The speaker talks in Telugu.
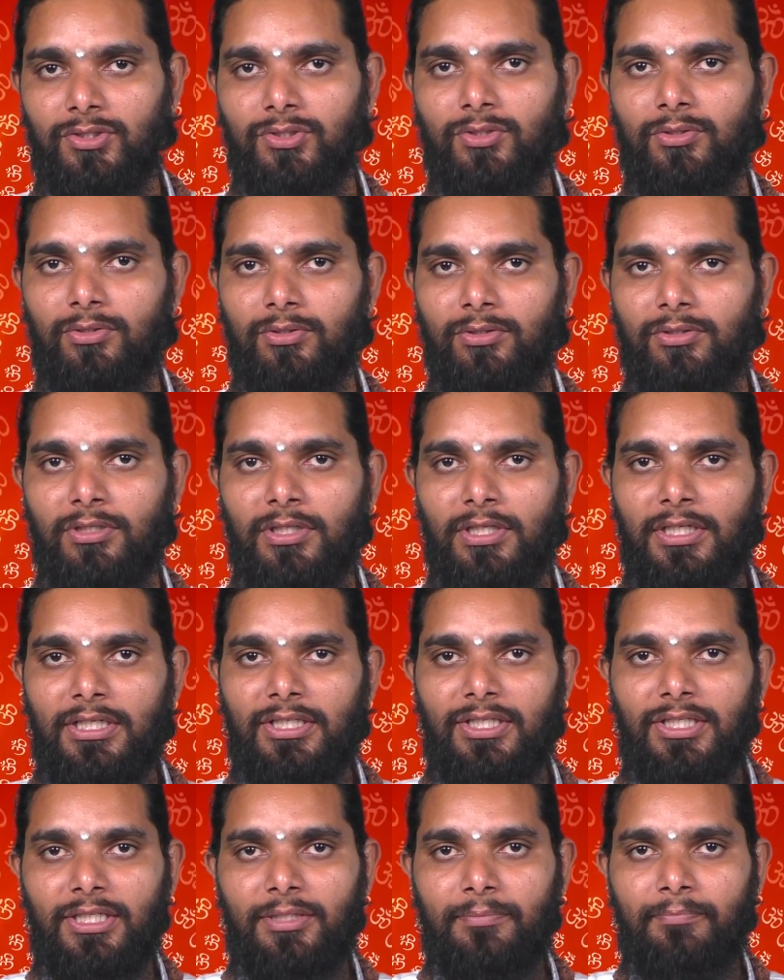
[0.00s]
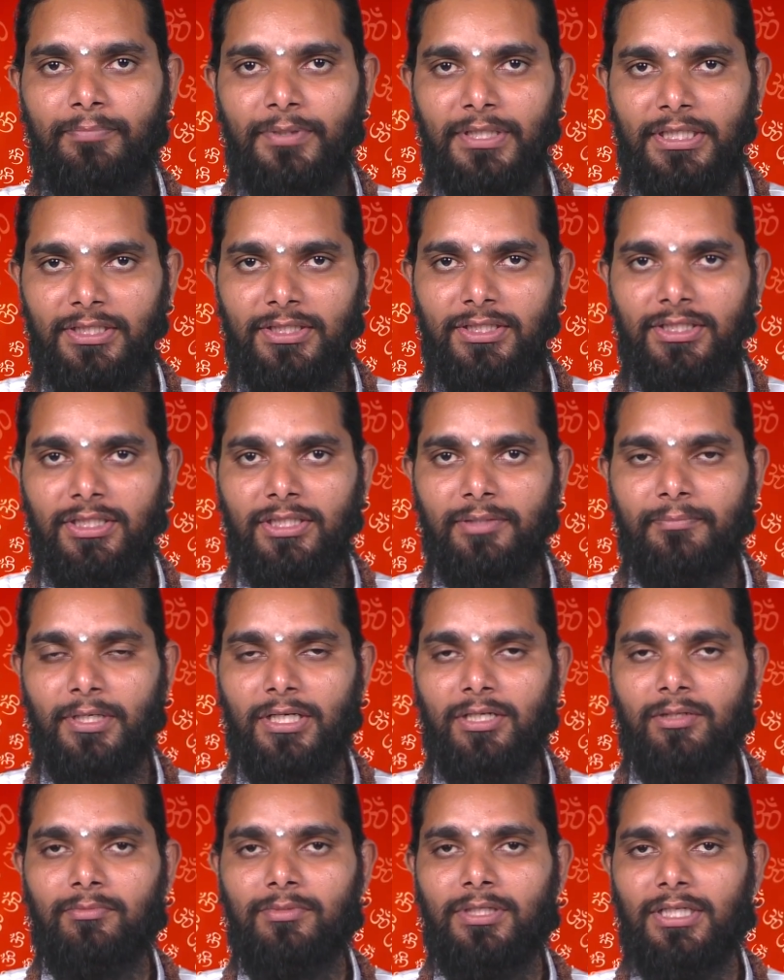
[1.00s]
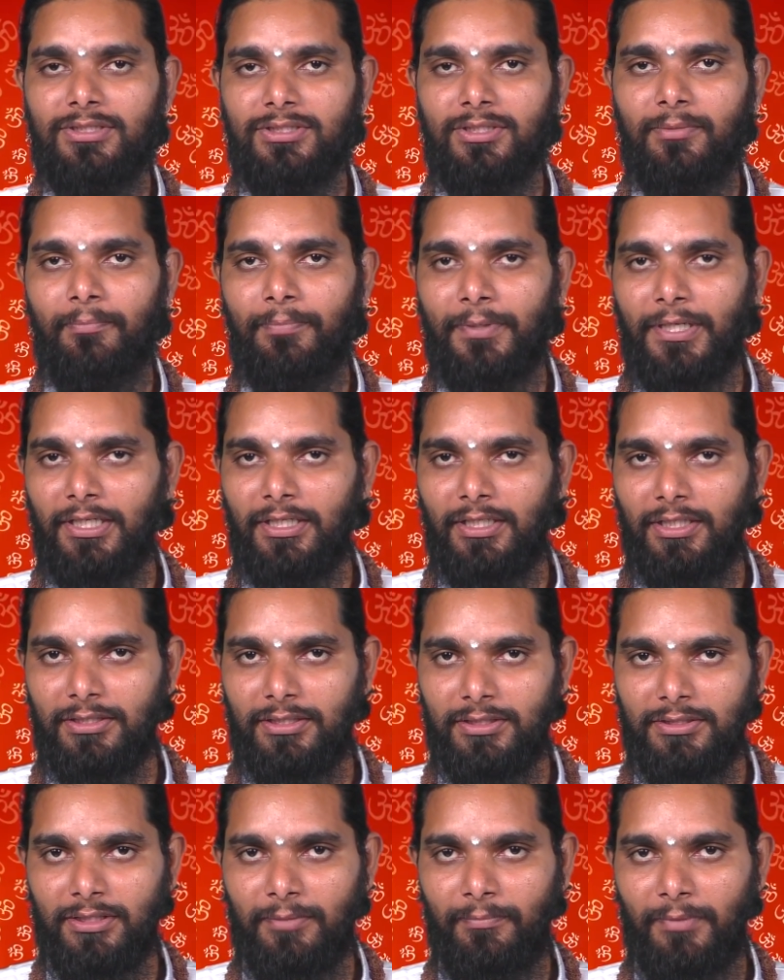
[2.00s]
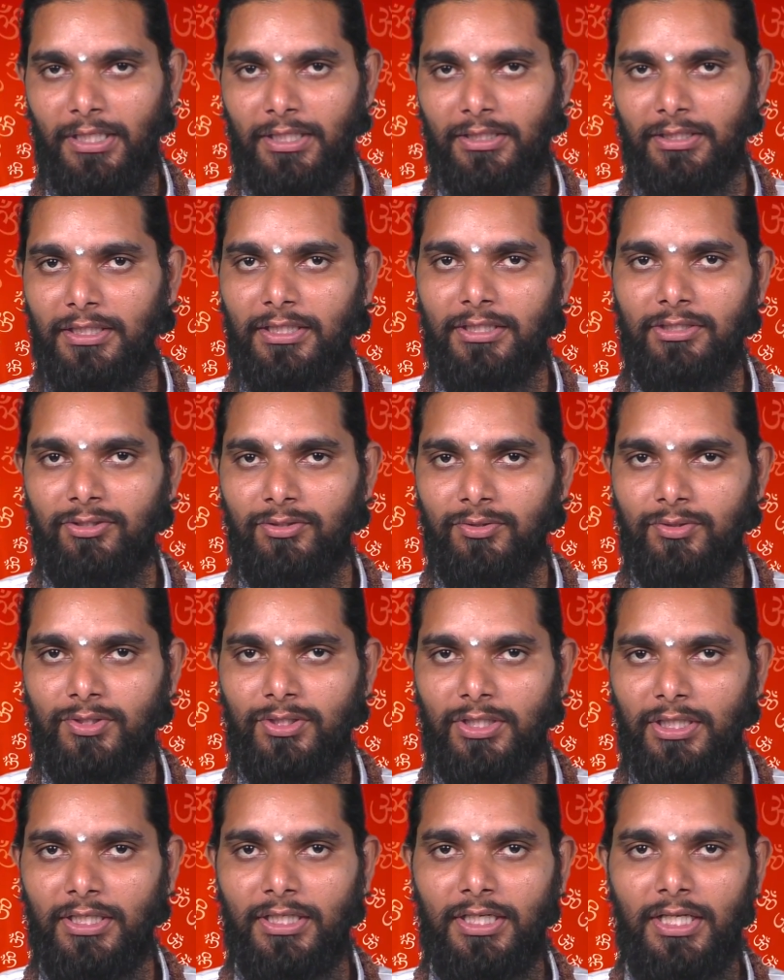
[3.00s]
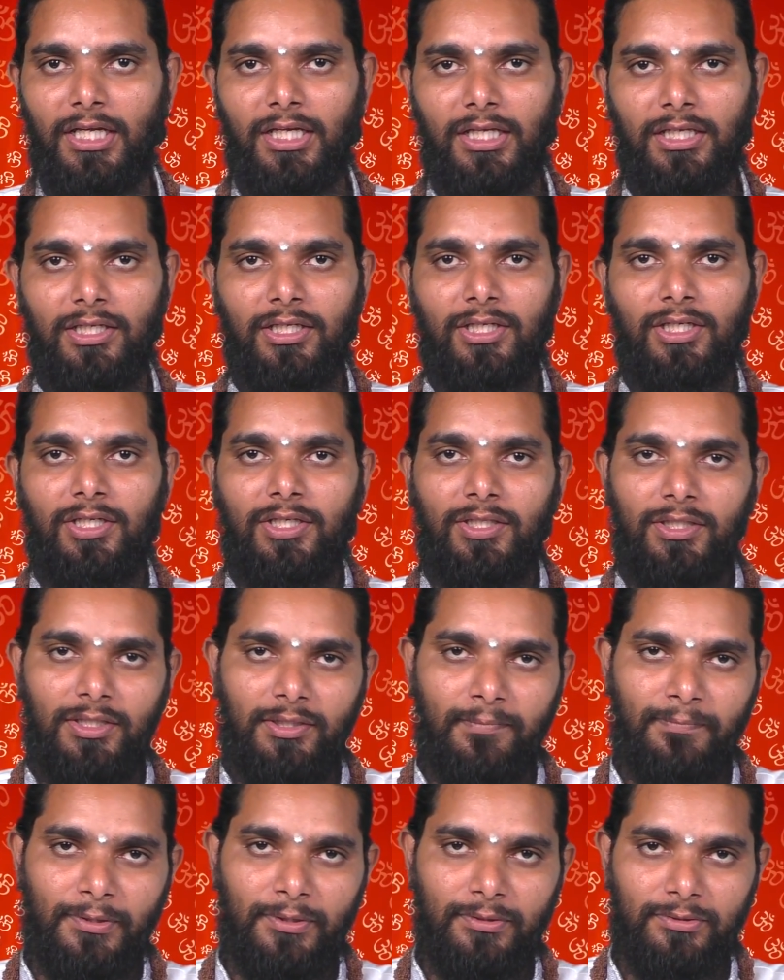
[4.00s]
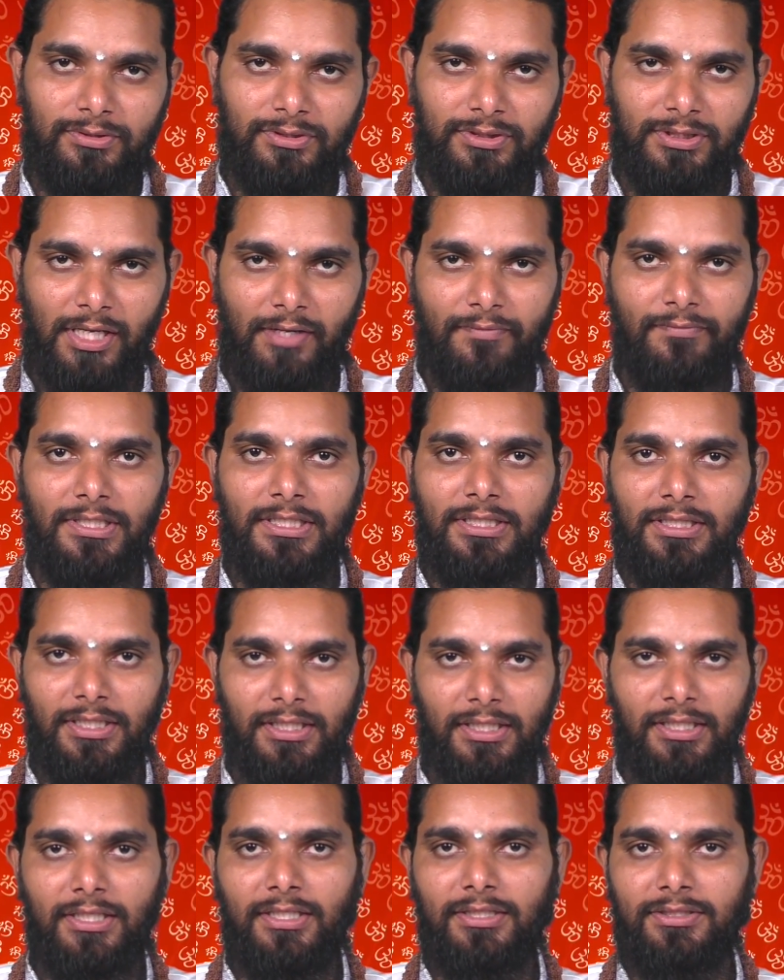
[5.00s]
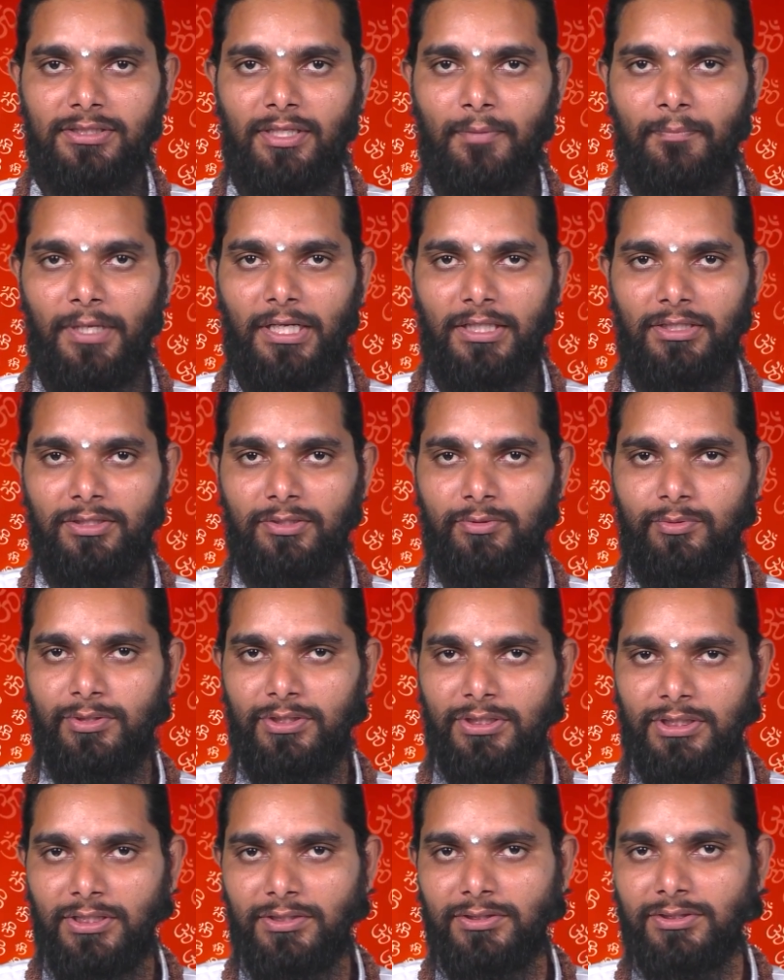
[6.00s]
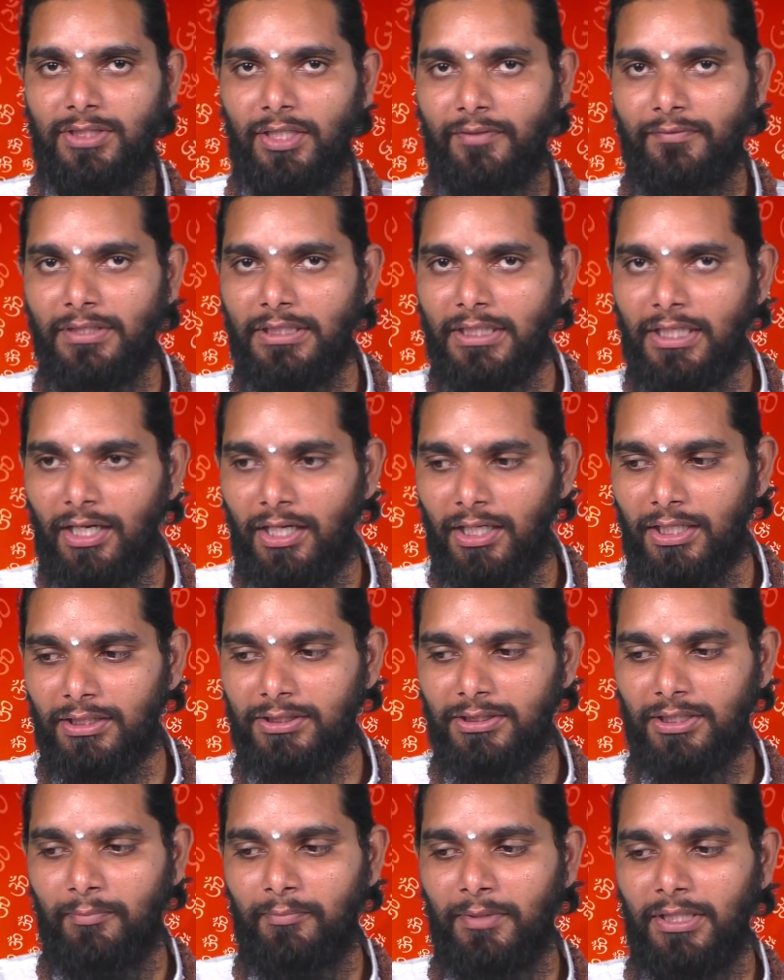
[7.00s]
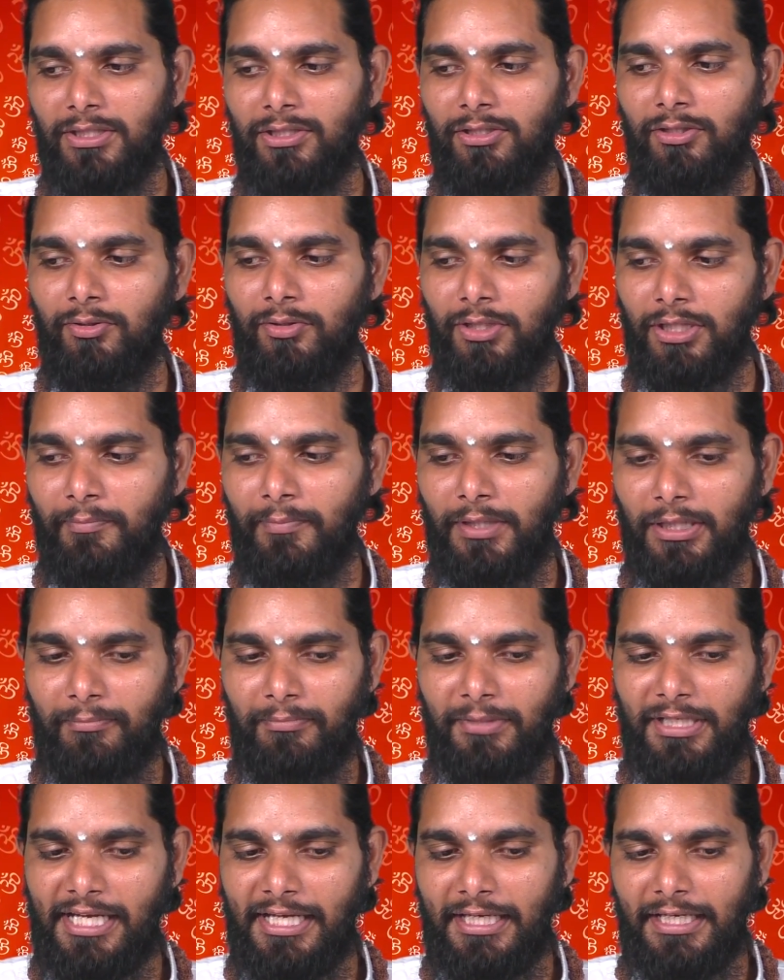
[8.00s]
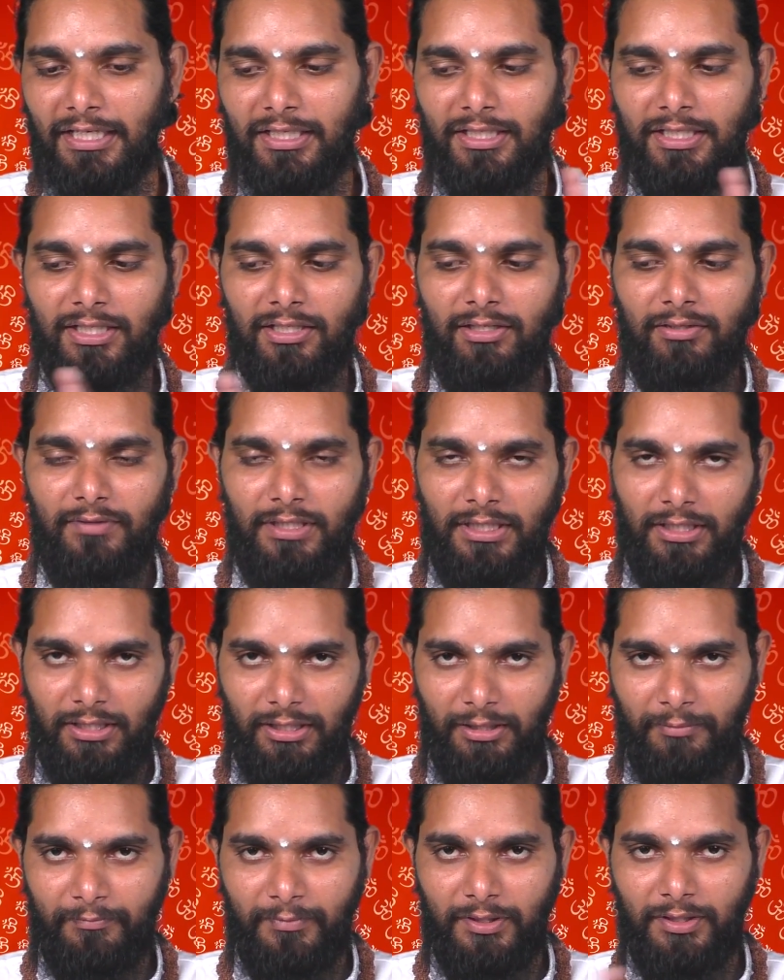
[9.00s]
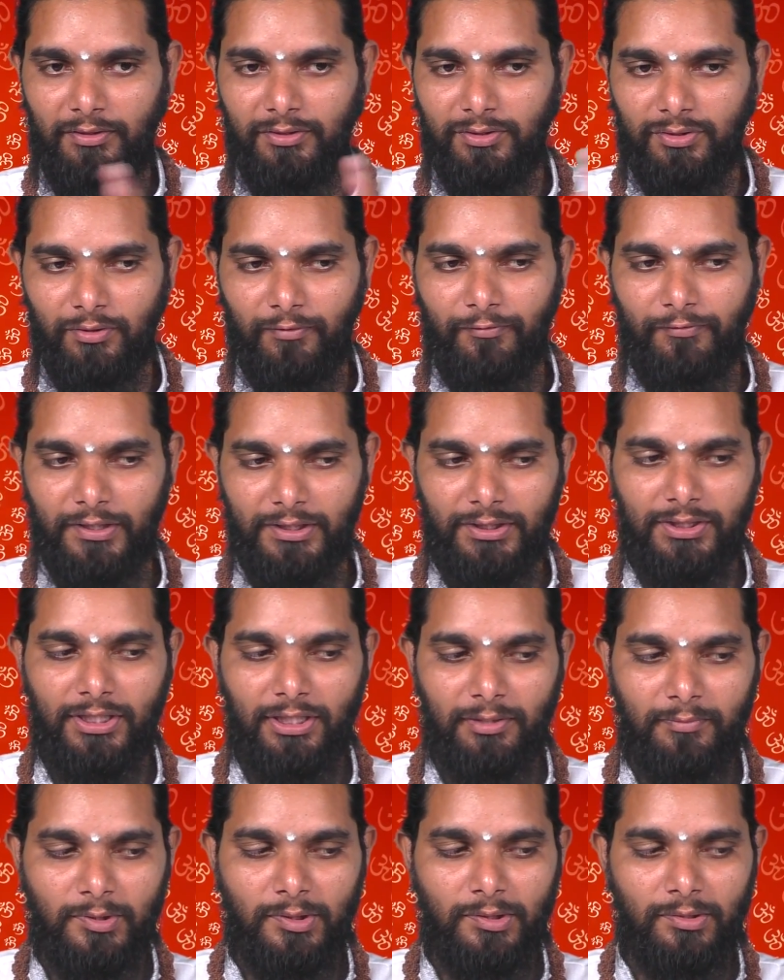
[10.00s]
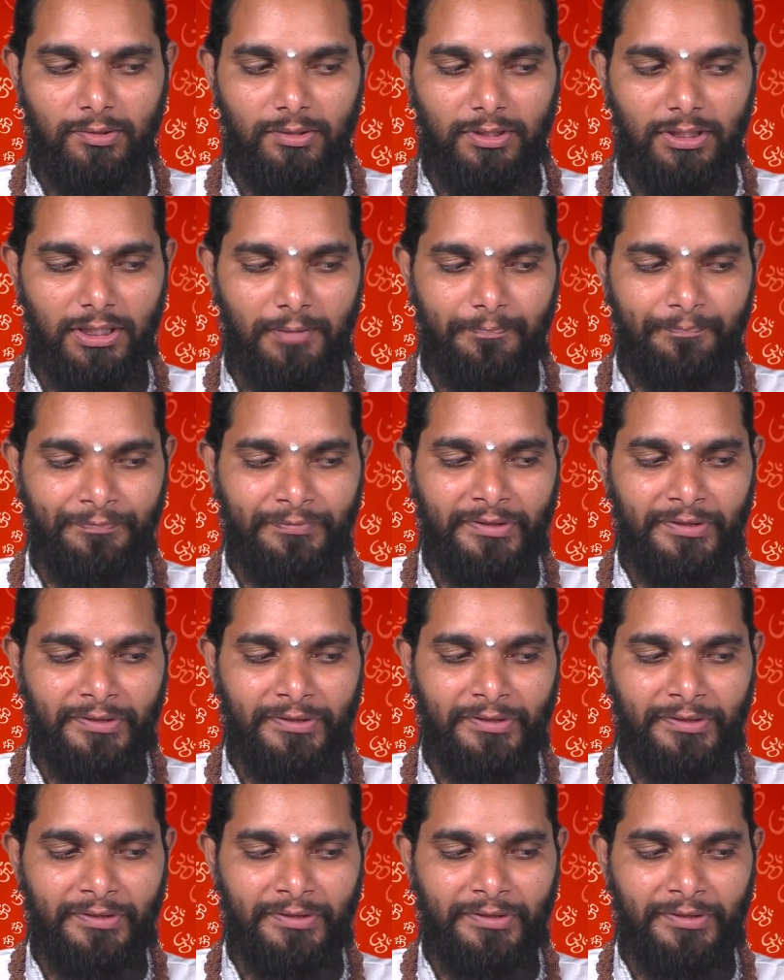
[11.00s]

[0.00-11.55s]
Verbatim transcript: సో ఈ బ్రిడ్జ్ని మనం అసంప్రజ్ఞత సమాధి అని అనొచ్చు అంటే ఇప్పుడు సవి తర్క సమాధి నుంచి సవికార సమాధిలోకి మనం డైరెక్ట్గా వెళ్ళలేము సో ఫస్ట్ ఏముంటుంది